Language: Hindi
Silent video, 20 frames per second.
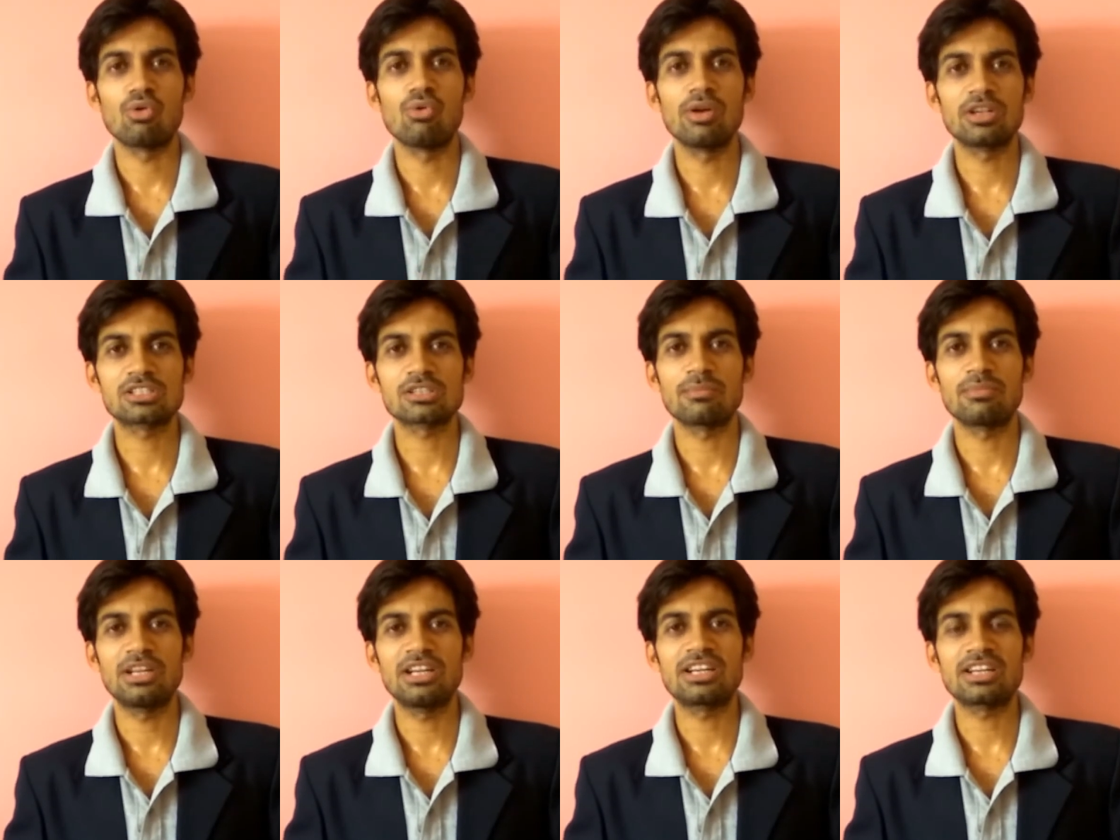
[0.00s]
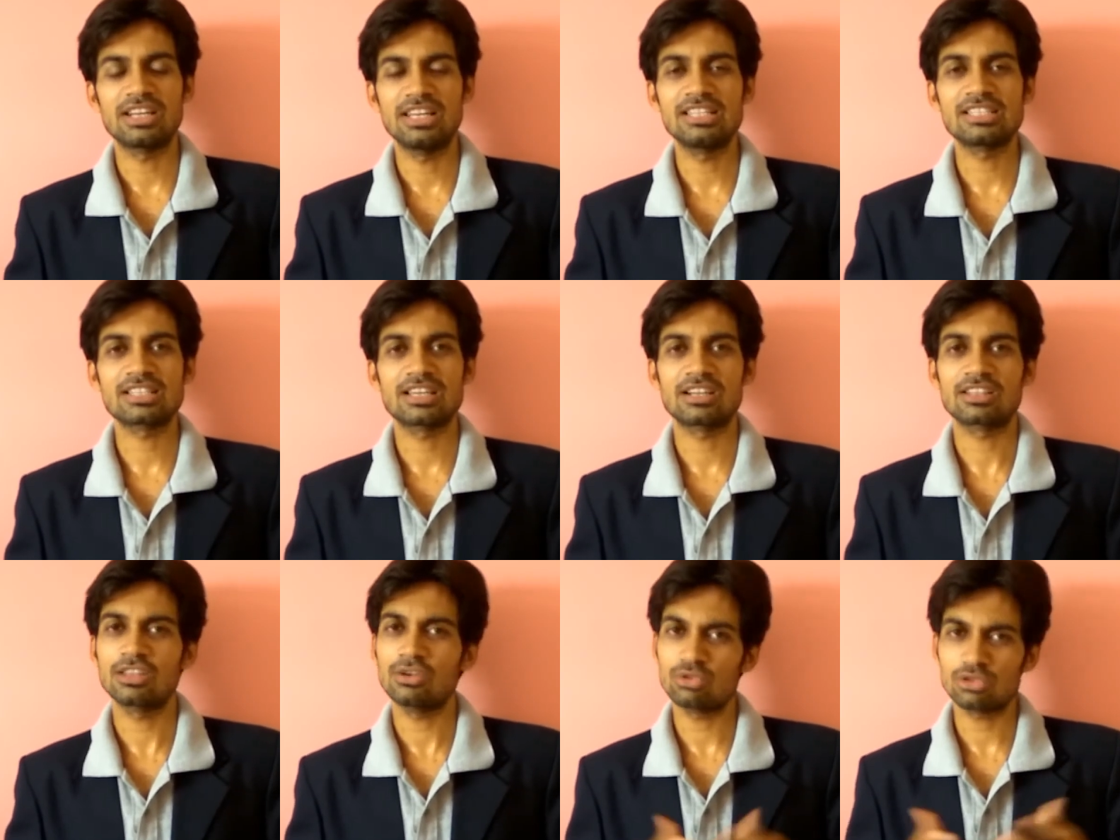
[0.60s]
ओएस अपडेट रिलीज
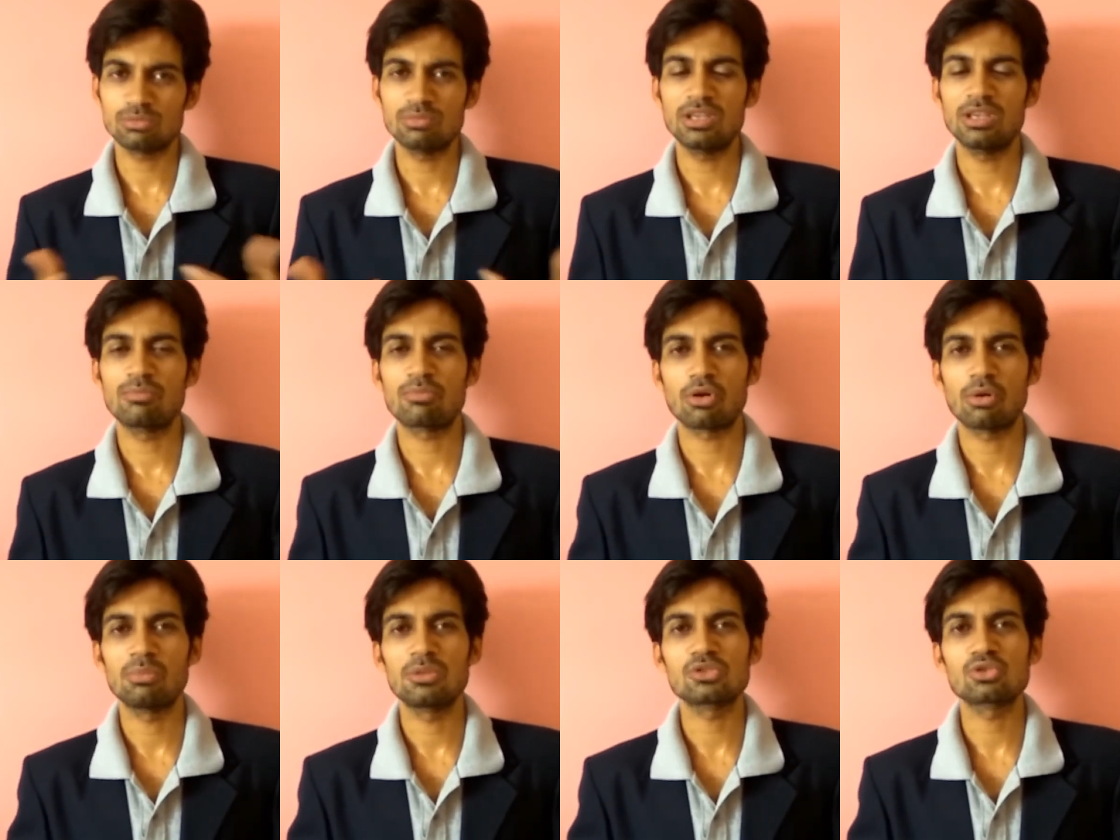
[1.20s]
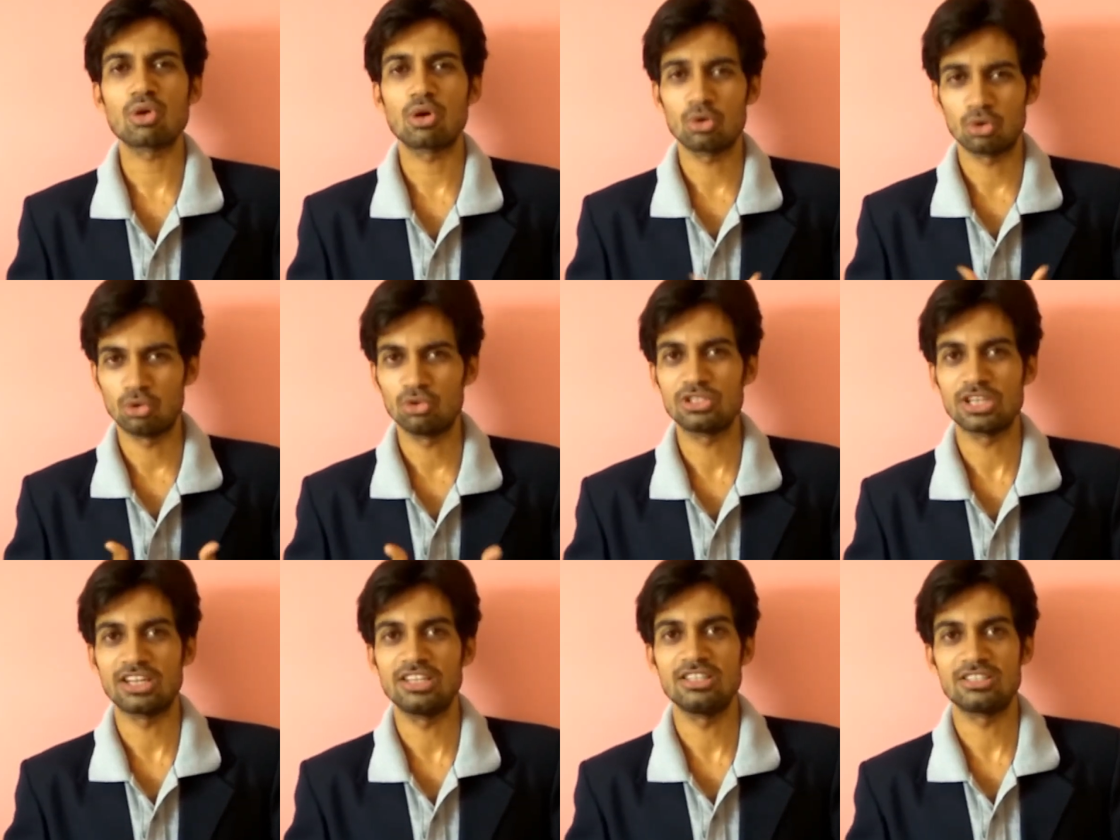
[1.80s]
करते हैं उसमें ये प्रॉब्लम सॉल्व
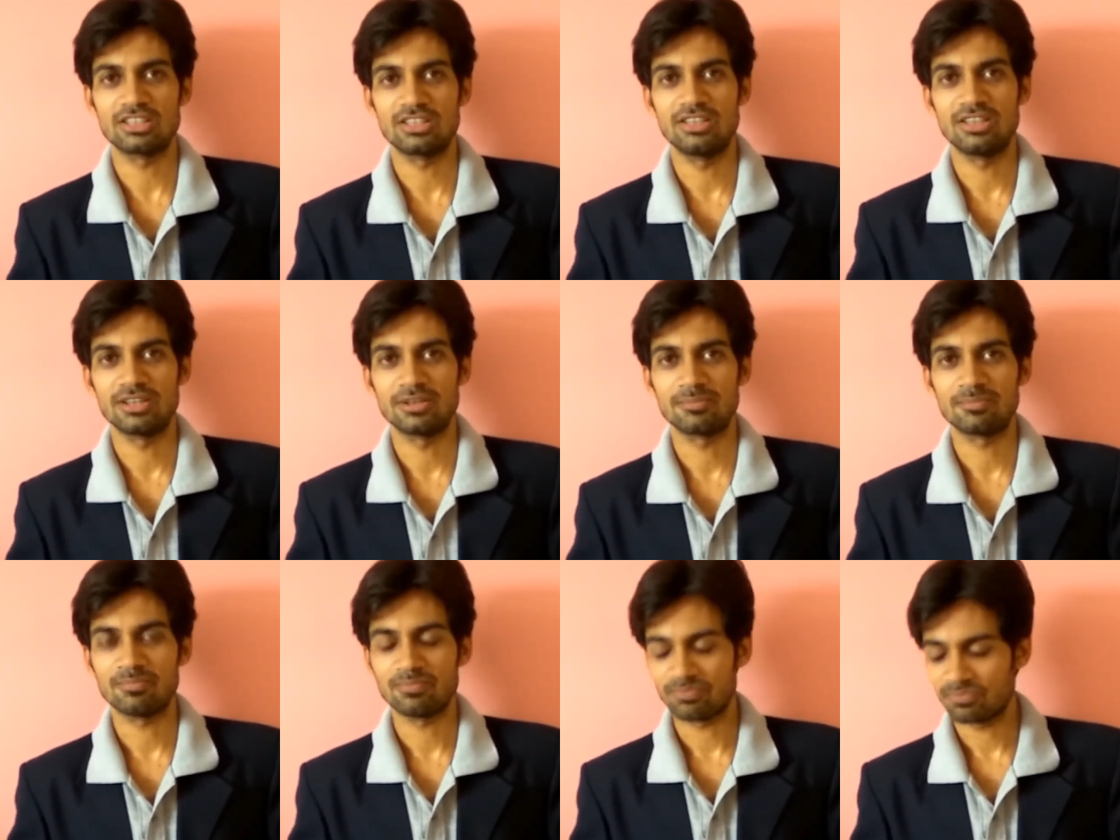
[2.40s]
हो जानी चाहिए